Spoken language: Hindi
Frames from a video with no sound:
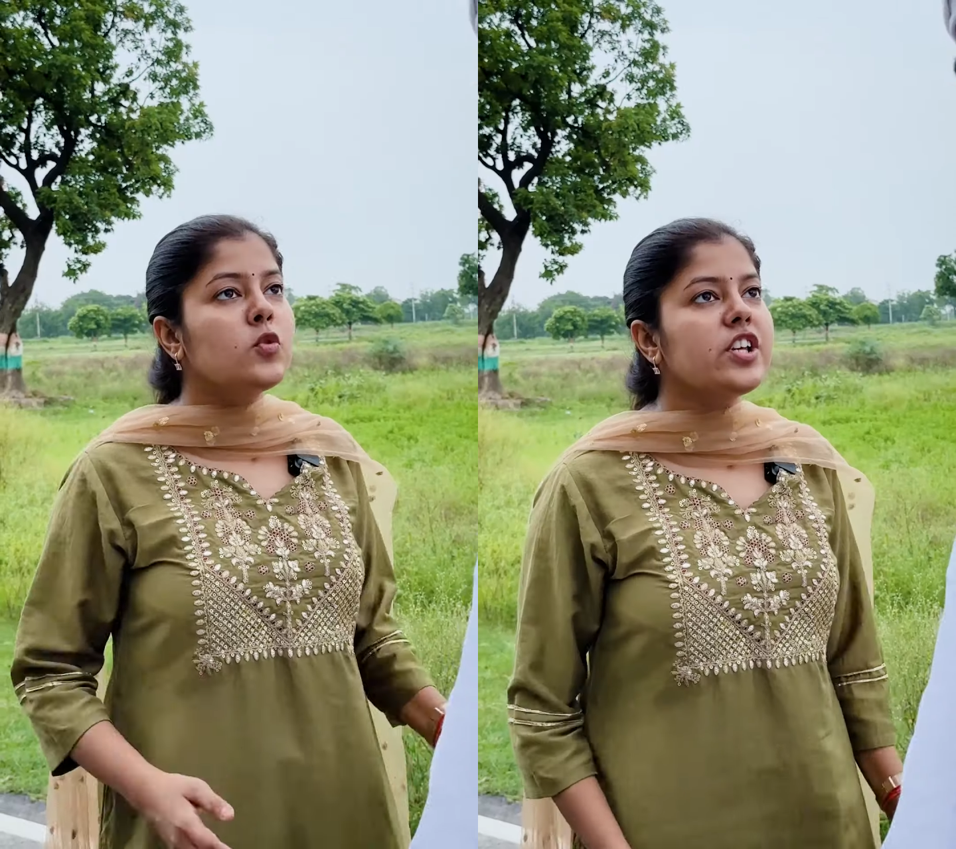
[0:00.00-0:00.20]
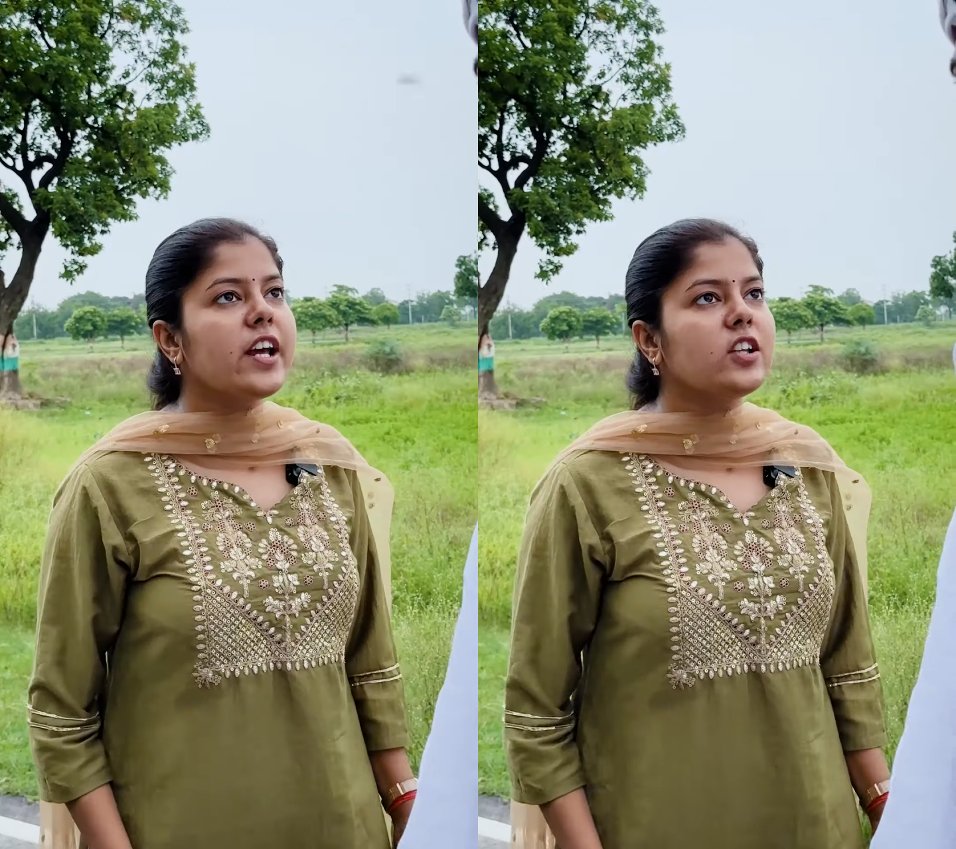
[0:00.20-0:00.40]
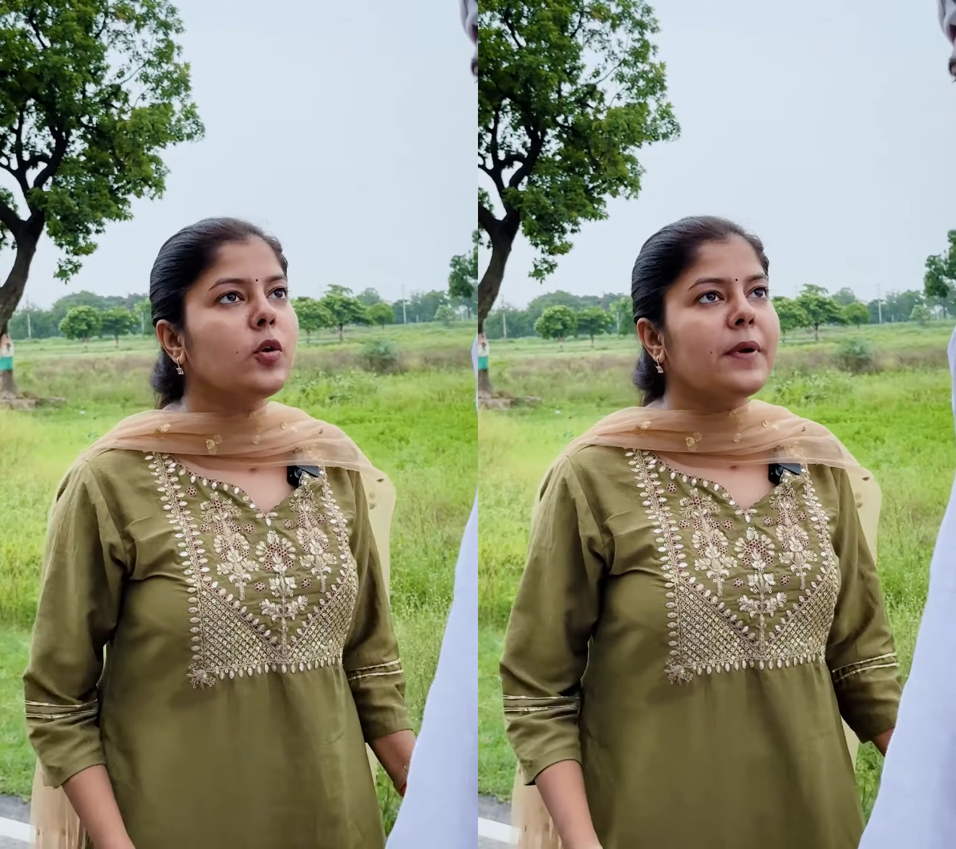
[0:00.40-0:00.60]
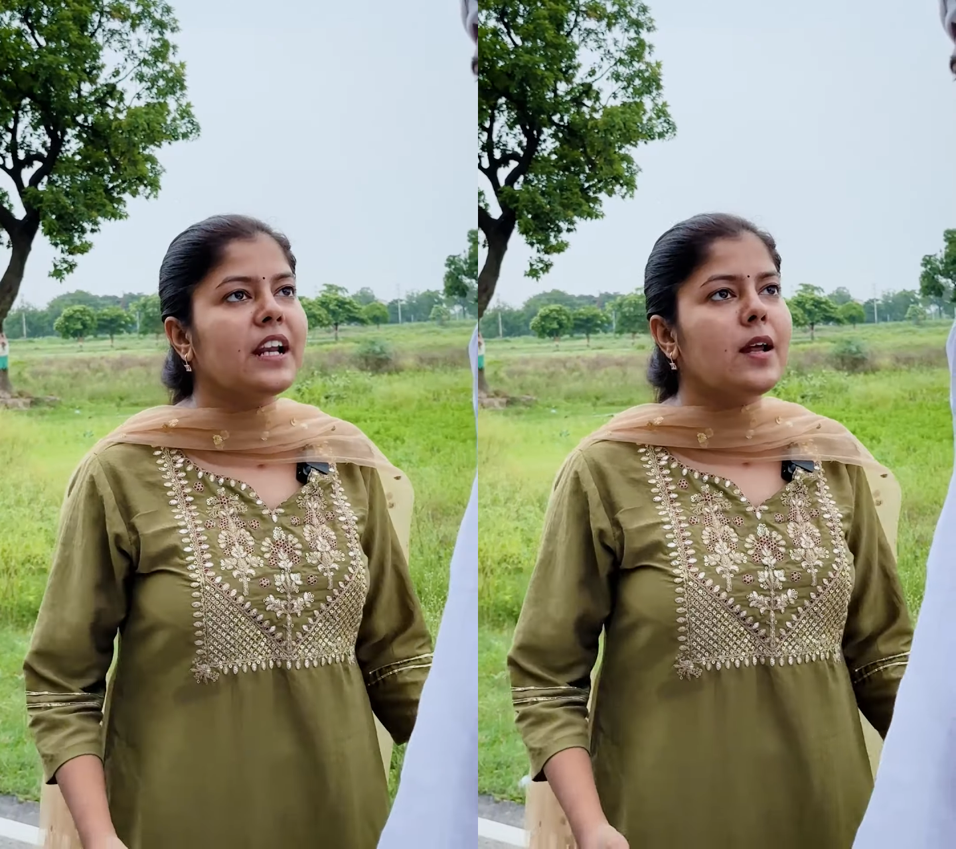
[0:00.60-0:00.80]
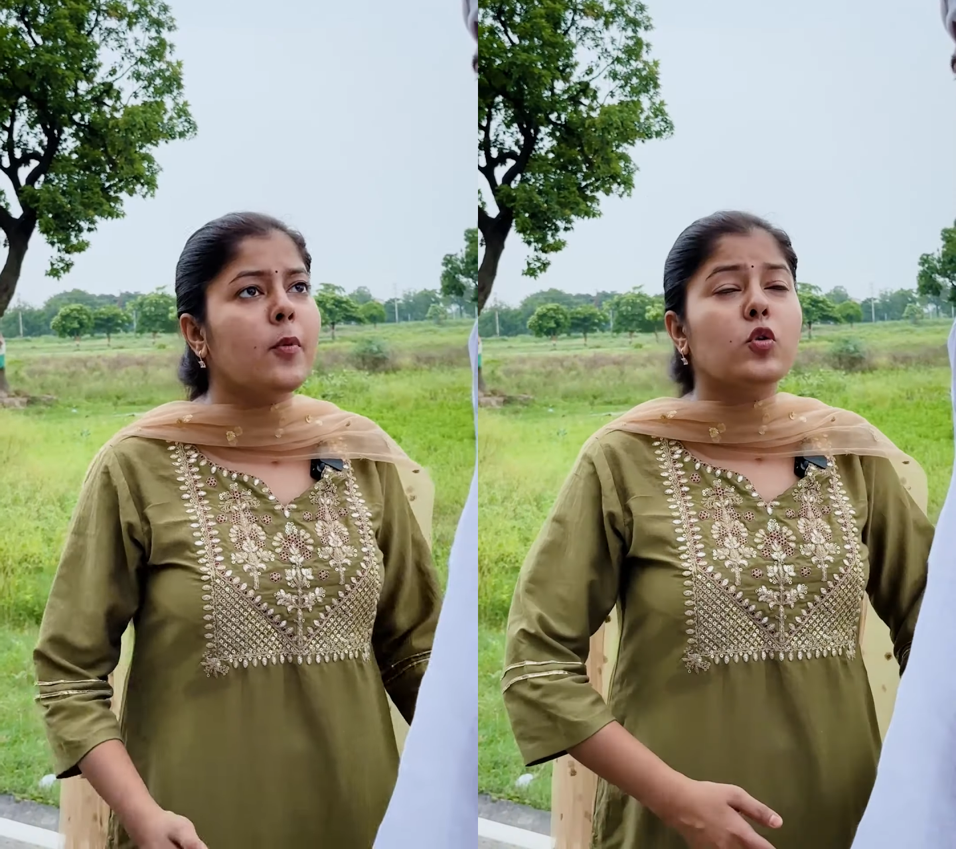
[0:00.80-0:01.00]
मुझे लगा तुम मेरे
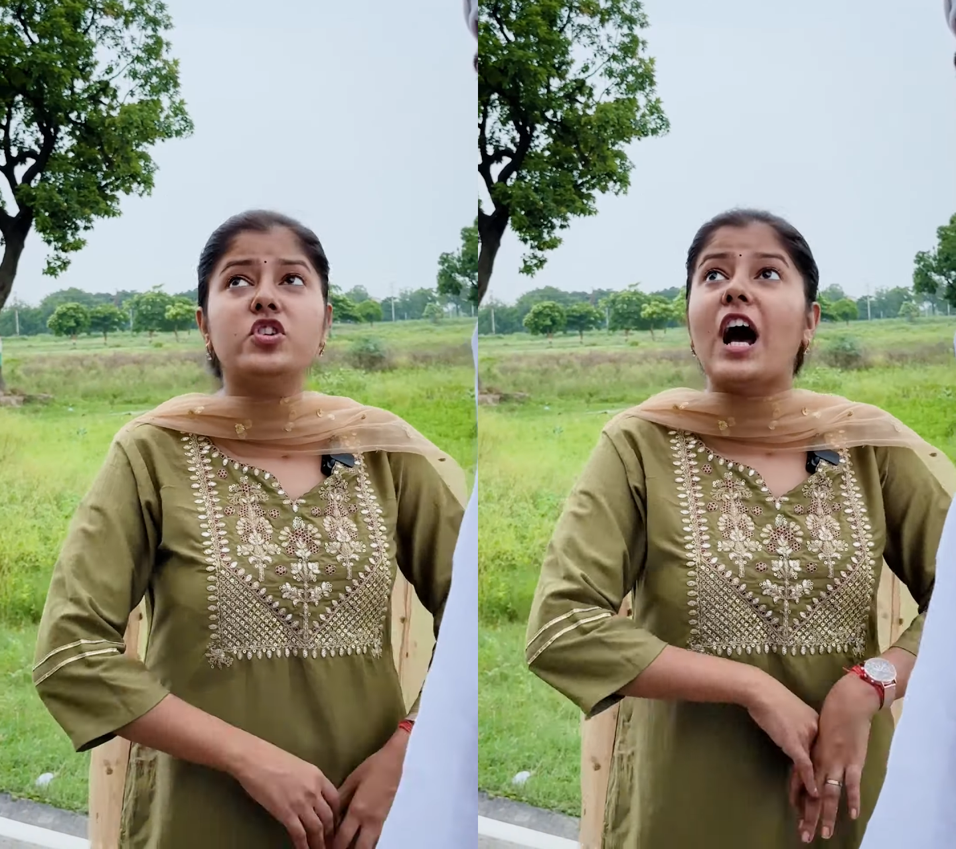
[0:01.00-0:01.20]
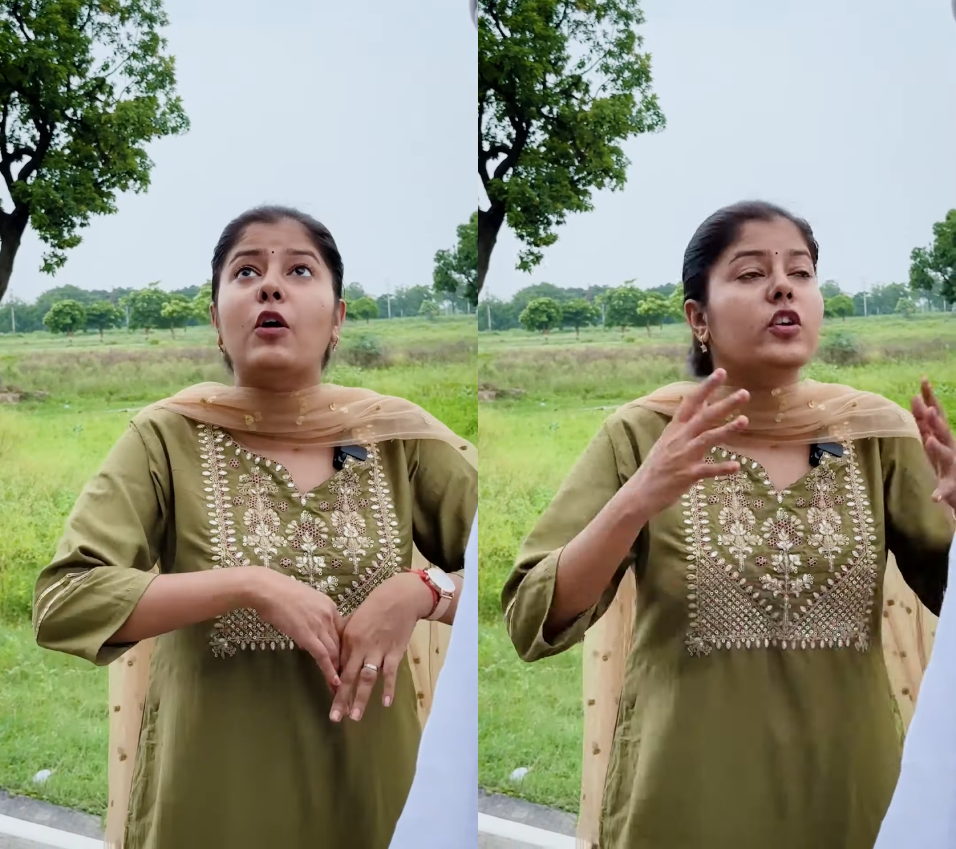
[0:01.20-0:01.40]
लिए कुछ आउट